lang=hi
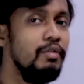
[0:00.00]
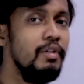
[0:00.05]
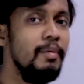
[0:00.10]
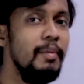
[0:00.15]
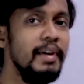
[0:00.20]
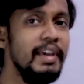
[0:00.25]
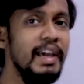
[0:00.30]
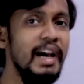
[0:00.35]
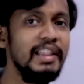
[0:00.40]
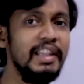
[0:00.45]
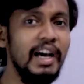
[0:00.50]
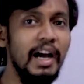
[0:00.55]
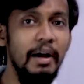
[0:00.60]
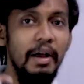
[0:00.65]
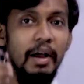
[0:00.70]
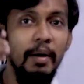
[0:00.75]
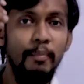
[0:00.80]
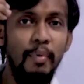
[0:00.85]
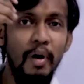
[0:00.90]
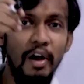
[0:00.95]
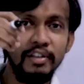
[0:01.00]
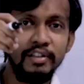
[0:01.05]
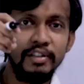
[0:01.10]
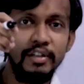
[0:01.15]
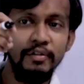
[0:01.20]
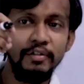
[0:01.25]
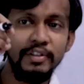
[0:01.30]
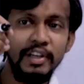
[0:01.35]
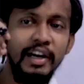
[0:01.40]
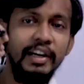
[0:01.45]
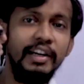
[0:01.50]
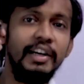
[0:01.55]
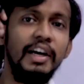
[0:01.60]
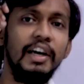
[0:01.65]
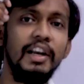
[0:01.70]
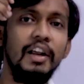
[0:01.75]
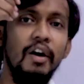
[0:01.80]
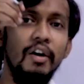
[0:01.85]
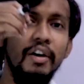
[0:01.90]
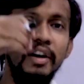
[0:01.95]
में क्या था पॉजिटिव
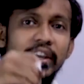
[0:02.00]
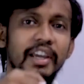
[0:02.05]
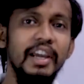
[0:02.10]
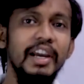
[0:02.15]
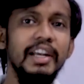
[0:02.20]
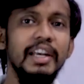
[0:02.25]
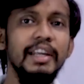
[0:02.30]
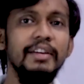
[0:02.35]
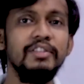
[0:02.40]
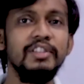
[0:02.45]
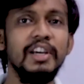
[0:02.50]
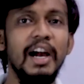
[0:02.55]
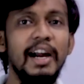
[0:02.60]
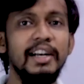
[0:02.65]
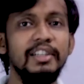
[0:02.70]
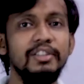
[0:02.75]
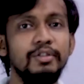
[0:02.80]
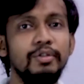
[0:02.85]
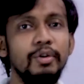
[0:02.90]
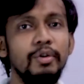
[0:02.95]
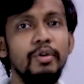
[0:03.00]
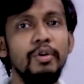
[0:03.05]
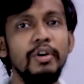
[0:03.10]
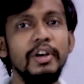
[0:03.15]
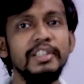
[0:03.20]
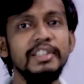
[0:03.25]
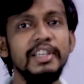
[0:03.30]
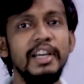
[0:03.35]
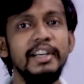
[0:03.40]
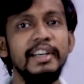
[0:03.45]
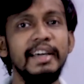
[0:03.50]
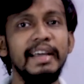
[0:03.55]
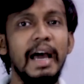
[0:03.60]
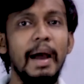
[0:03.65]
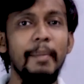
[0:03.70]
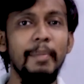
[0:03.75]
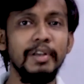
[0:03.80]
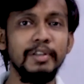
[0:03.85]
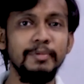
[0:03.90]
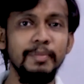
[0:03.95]
सेंटर और निगेटिव चार्ज दोनों के सेंटर
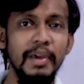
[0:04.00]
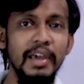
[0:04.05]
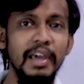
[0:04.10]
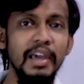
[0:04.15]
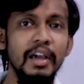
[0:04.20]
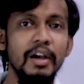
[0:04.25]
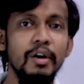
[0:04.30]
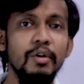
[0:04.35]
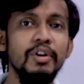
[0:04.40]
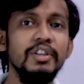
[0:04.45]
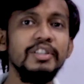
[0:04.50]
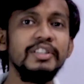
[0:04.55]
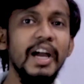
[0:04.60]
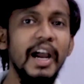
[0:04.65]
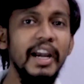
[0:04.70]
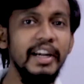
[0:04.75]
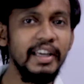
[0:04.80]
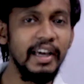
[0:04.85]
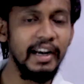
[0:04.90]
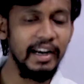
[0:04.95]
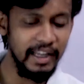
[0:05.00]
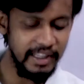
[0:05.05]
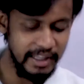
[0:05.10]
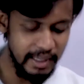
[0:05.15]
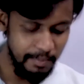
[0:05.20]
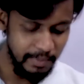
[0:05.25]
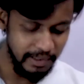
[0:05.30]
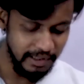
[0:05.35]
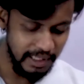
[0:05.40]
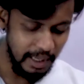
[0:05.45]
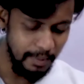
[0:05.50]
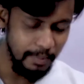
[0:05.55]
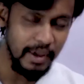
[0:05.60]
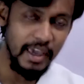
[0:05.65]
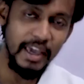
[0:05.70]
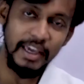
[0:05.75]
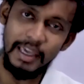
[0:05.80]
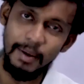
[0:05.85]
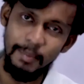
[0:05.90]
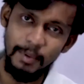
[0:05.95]
आपस में कंसाइड कर रहे थे मतलब
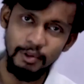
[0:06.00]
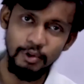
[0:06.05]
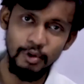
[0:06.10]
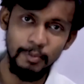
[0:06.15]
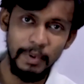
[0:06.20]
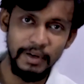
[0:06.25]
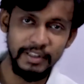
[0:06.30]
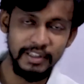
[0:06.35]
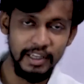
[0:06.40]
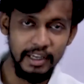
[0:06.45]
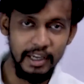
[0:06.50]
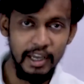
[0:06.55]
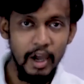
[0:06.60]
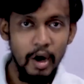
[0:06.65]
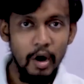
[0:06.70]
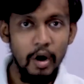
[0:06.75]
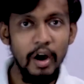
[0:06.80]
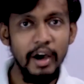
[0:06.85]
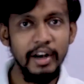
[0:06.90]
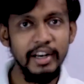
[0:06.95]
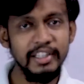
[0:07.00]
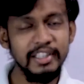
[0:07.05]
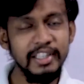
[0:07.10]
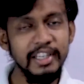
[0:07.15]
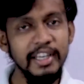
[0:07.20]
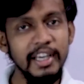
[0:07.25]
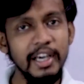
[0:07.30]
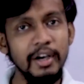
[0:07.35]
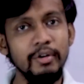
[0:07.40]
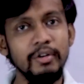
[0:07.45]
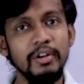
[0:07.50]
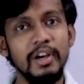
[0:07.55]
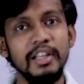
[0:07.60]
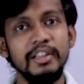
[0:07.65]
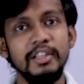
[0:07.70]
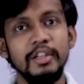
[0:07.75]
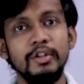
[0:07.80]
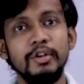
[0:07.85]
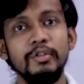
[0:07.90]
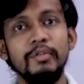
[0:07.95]
एक ही बिंदु पर थे और इसलिए
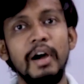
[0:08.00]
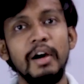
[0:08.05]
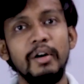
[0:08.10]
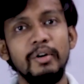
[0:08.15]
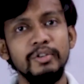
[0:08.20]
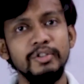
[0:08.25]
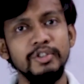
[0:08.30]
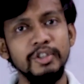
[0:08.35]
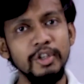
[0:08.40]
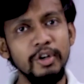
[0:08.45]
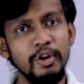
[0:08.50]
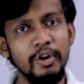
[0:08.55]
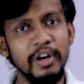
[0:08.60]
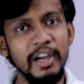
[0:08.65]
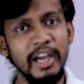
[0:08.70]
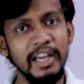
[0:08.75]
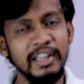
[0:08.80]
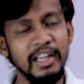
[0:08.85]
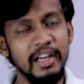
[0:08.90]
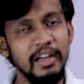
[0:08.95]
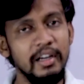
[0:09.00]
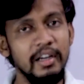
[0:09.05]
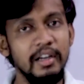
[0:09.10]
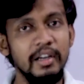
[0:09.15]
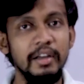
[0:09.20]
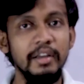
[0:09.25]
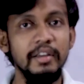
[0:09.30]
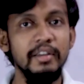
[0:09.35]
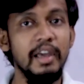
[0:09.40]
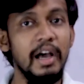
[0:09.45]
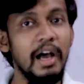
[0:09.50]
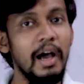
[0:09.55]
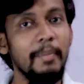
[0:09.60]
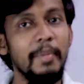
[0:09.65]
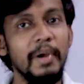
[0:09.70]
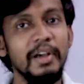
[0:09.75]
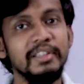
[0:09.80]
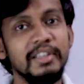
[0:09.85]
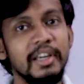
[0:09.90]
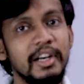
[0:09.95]
उनका गुण जीरो हो गया था यहाँ
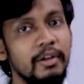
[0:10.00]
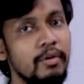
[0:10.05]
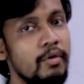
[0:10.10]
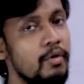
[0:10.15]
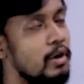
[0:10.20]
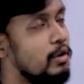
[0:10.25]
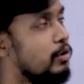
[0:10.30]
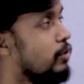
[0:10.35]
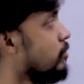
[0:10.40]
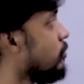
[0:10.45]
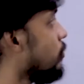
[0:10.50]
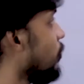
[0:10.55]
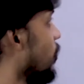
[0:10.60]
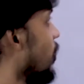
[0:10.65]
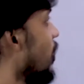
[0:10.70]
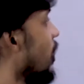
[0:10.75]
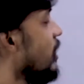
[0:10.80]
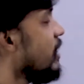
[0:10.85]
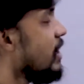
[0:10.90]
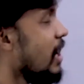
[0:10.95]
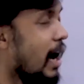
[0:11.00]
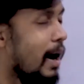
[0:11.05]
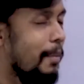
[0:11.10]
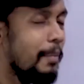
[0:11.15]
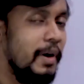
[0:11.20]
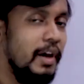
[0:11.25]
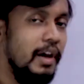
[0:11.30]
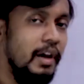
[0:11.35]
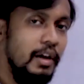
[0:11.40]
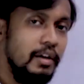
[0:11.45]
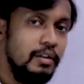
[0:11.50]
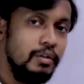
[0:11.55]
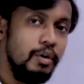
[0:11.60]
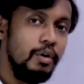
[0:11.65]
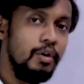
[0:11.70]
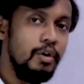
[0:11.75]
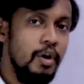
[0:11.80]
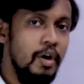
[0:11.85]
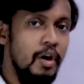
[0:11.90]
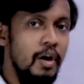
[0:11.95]
पे ऐसा नहीं होगा दोस्तों यहाँ पे
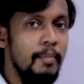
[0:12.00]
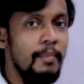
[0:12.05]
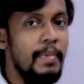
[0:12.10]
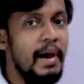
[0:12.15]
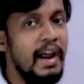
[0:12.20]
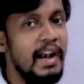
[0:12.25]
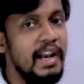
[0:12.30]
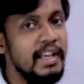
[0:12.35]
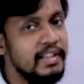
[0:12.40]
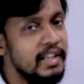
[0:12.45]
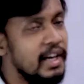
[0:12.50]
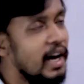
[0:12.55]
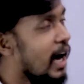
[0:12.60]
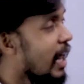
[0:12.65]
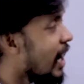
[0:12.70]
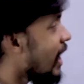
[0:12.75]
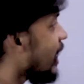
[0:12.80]
दोनों पहले से अलग